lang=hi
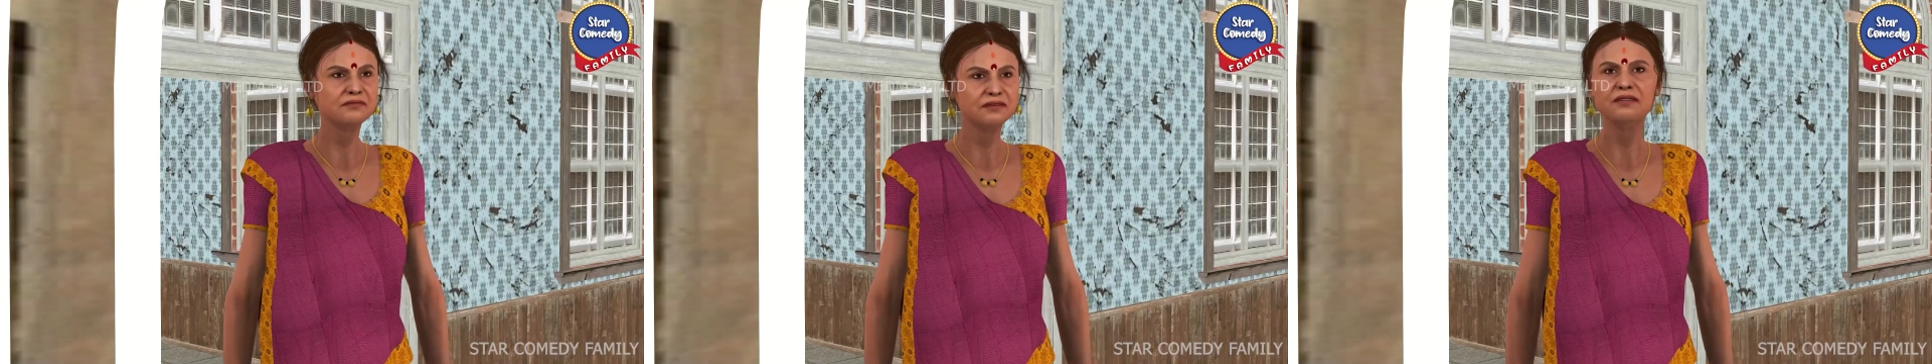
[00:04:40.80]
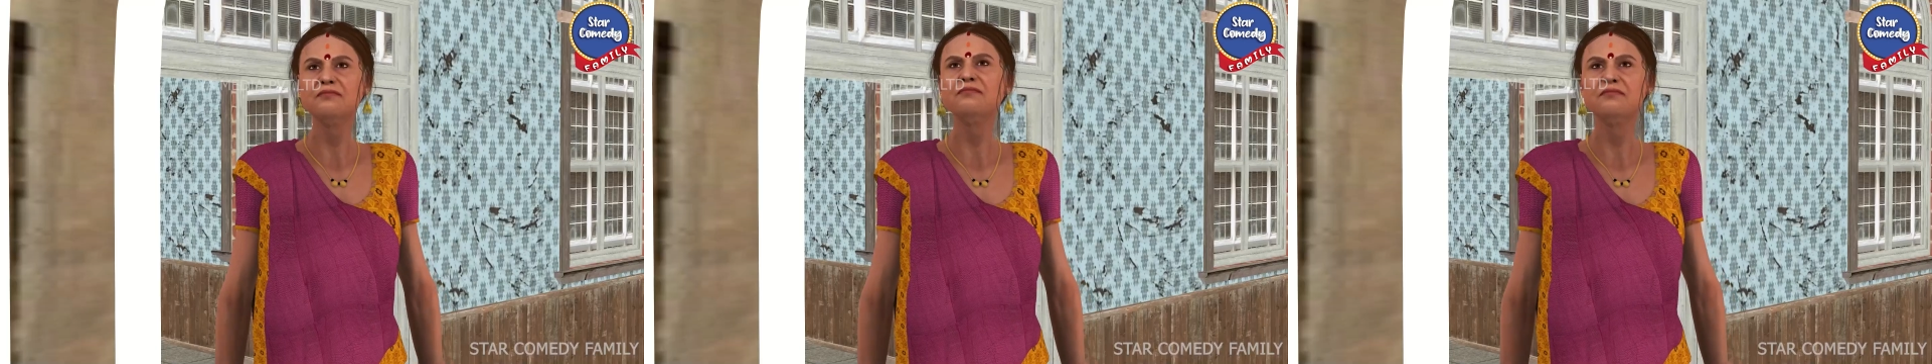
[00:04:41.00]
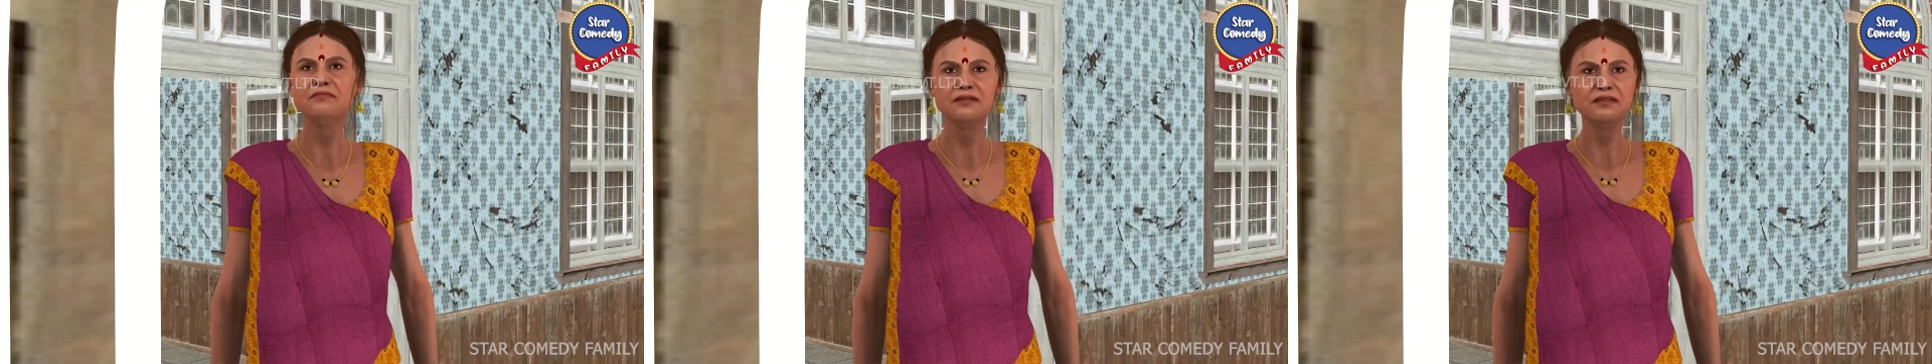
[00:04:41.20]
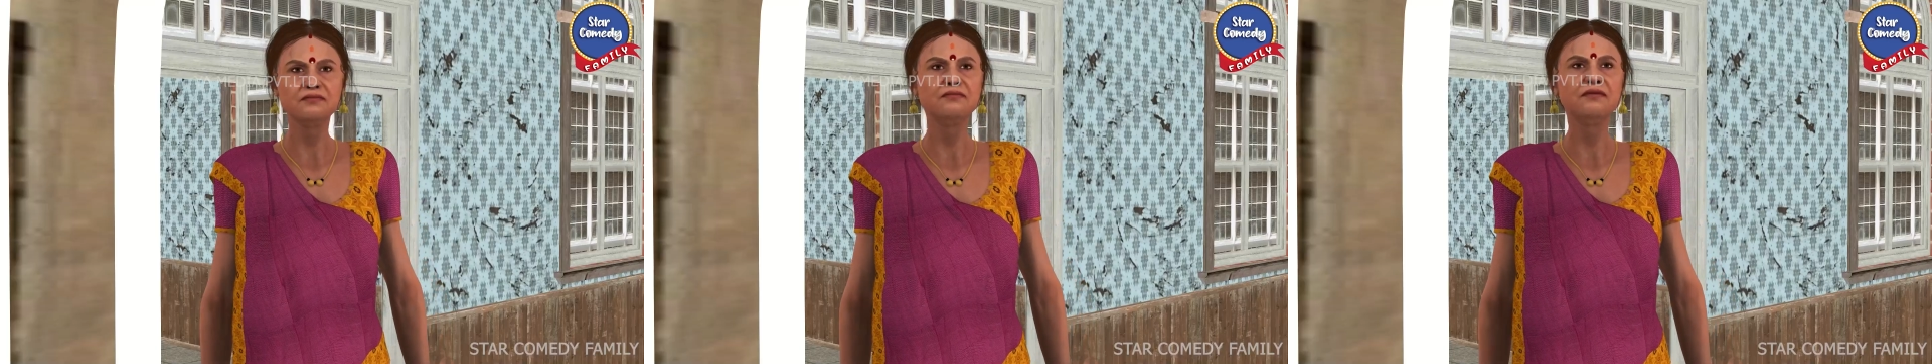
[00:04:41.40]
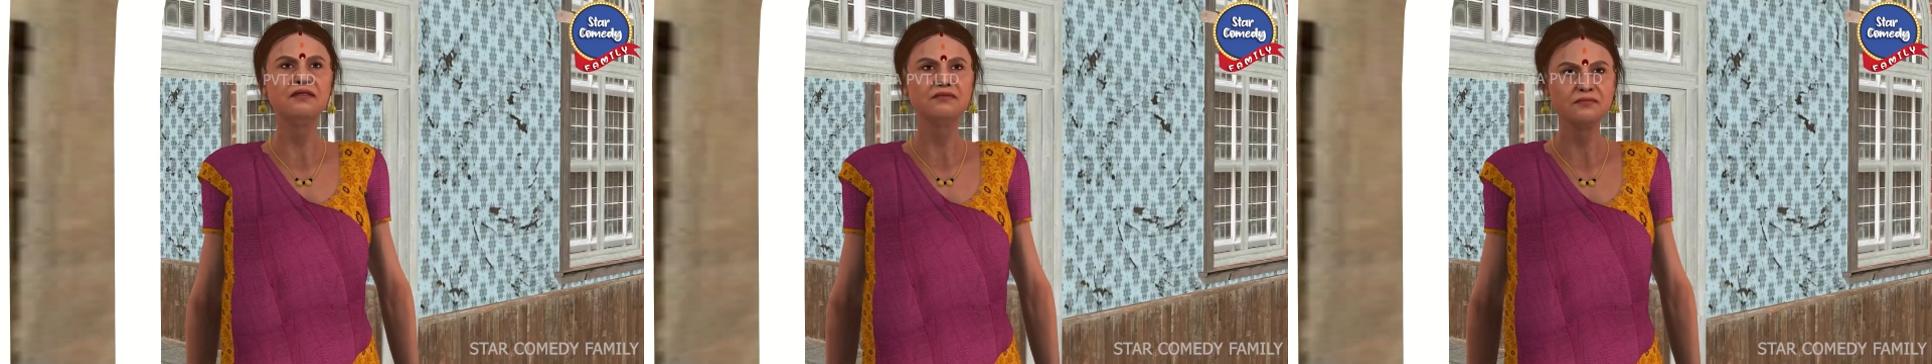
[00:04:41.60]
इसलिए
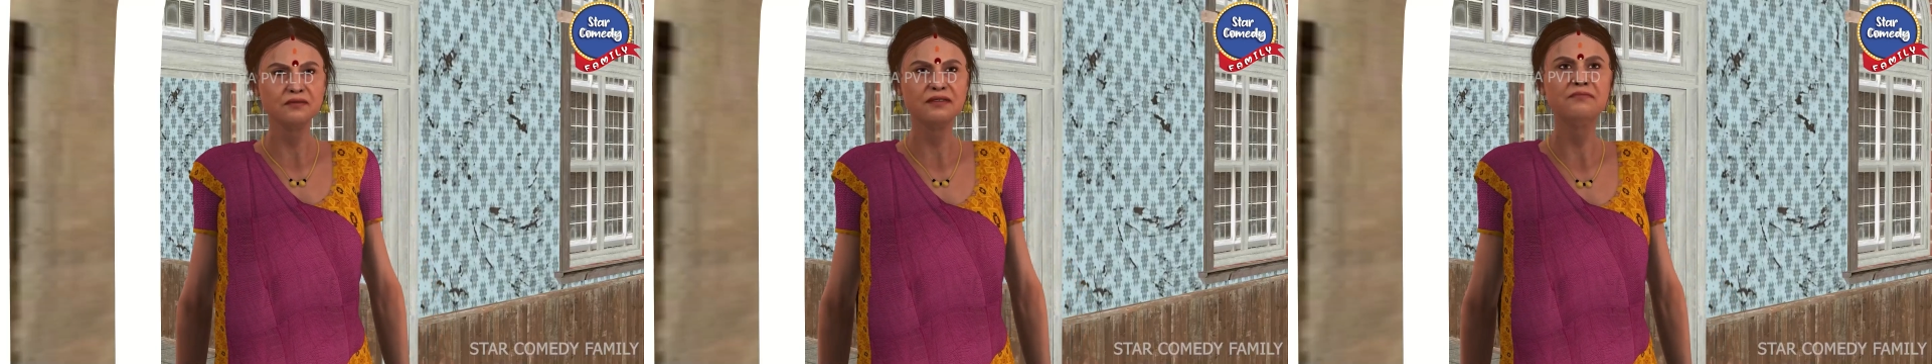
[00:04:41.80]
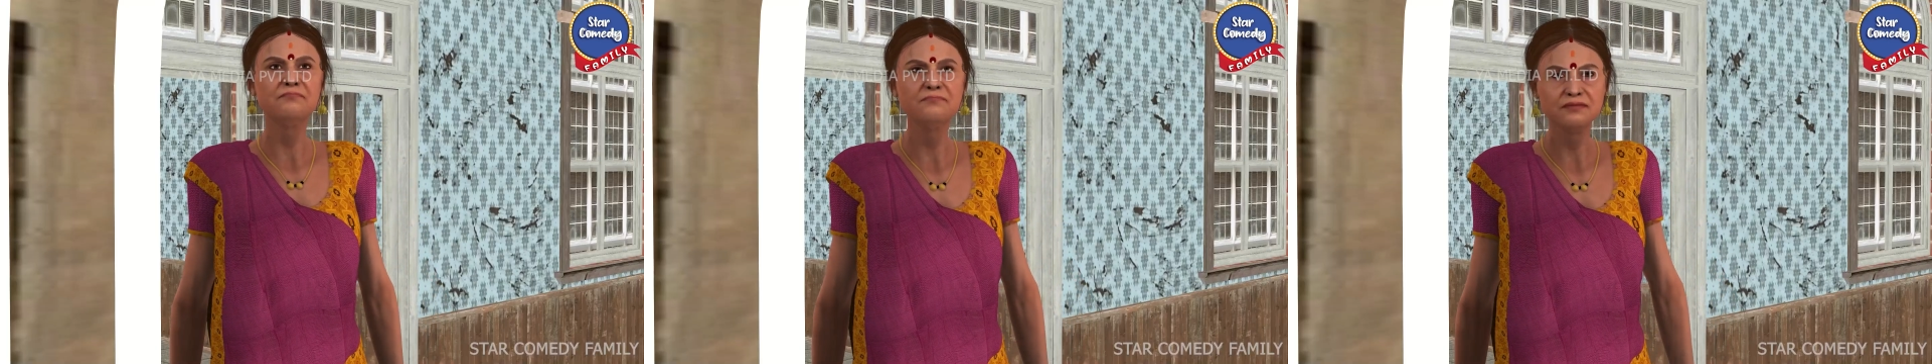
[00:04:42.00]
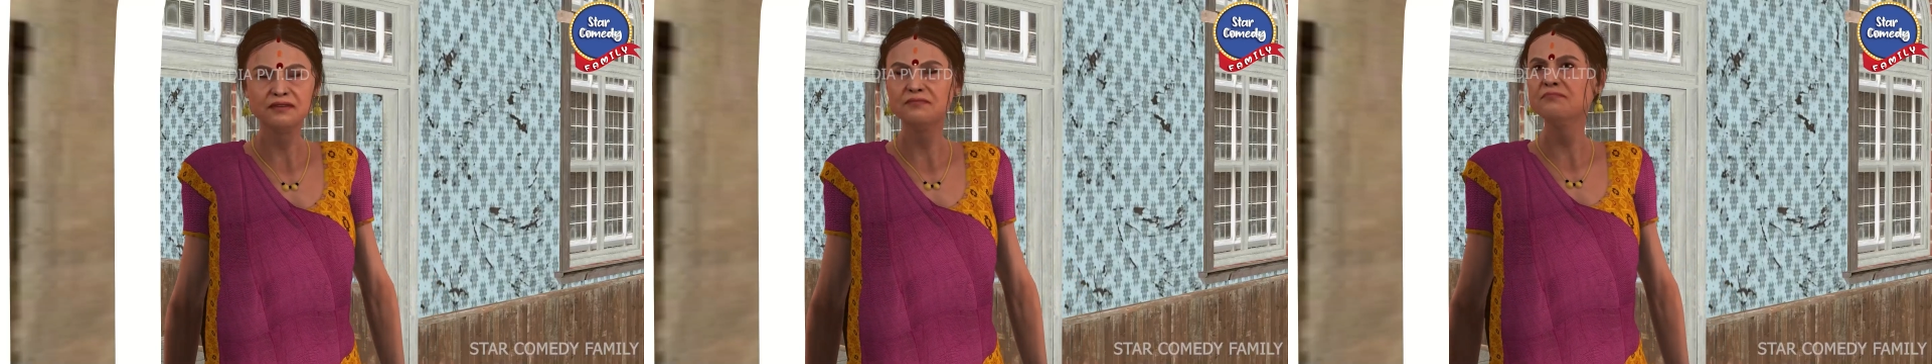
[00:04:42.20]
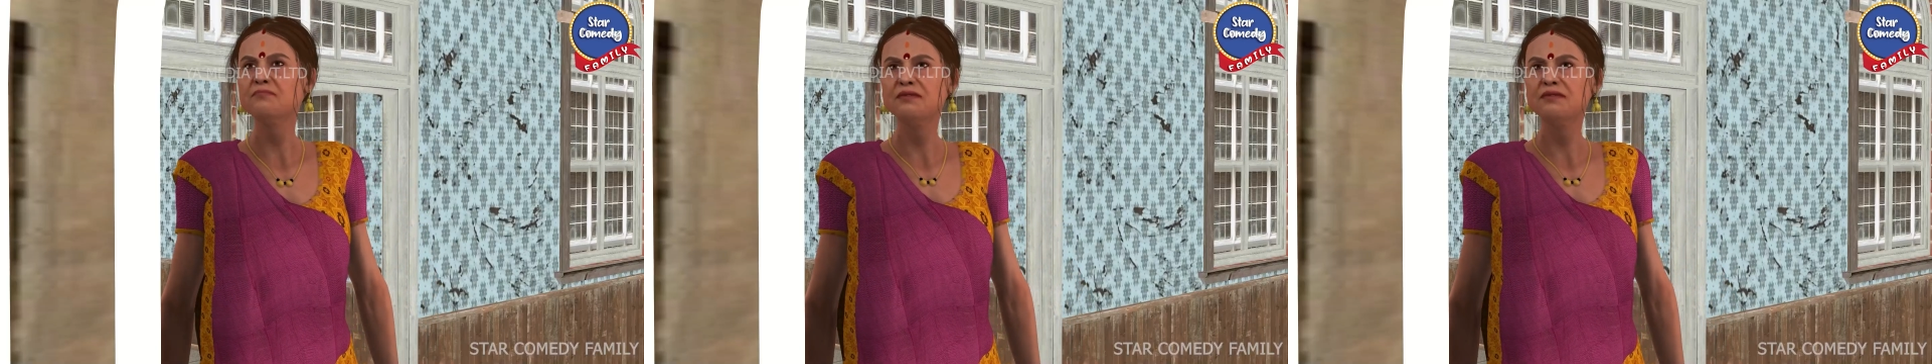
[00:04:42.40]
इसने कभी हमें